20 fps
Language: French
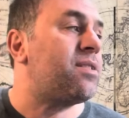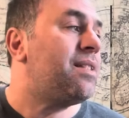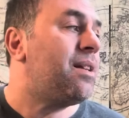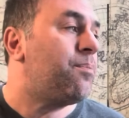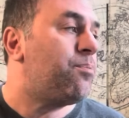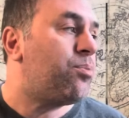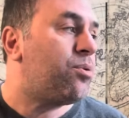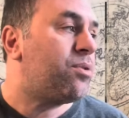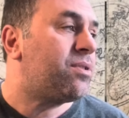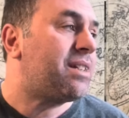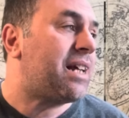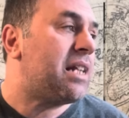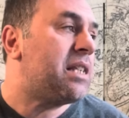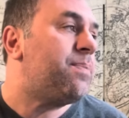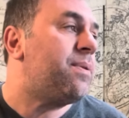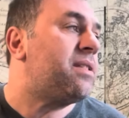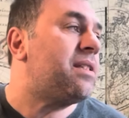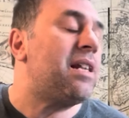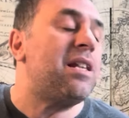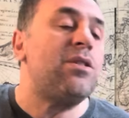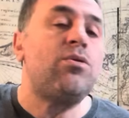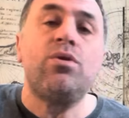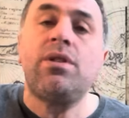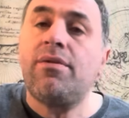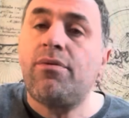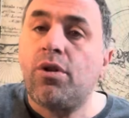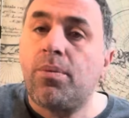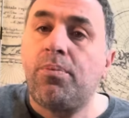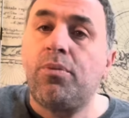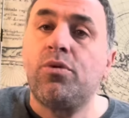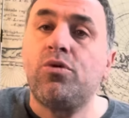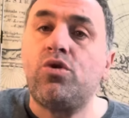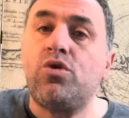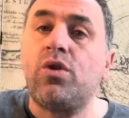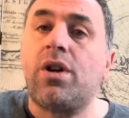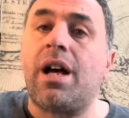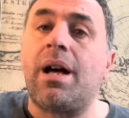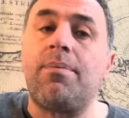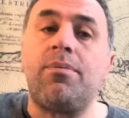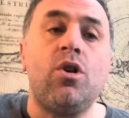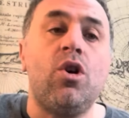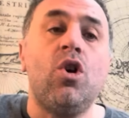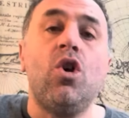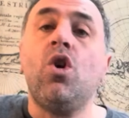n'importe quel spécialiste du développement durable